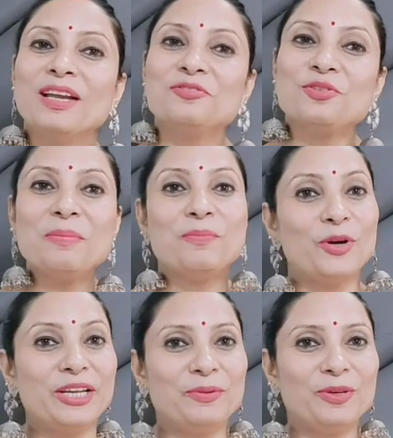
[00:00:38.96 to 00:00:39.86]
जो कि
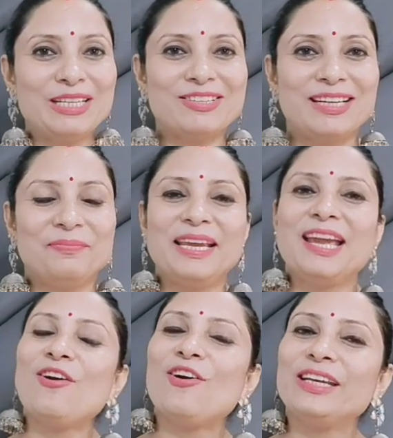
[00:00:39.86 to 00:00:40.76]
बॉडी पॉलिशिंग भी
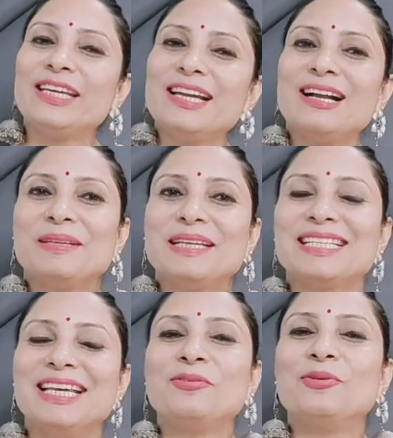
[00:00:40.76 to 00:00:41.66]
है और ये आपकी
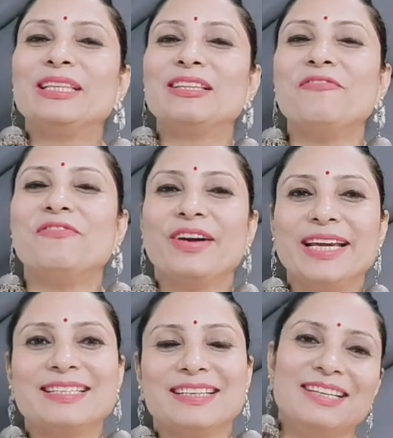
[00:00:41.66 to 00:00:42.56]
स्किन को एकदम
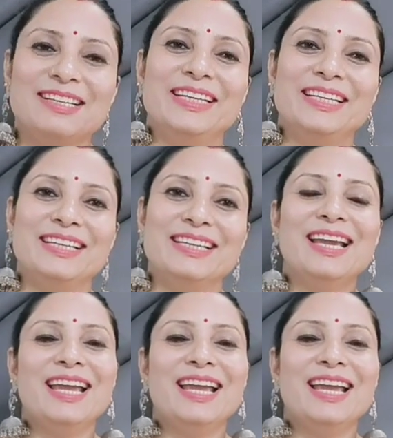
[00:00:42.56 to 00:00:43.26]
वाइट करने वाली है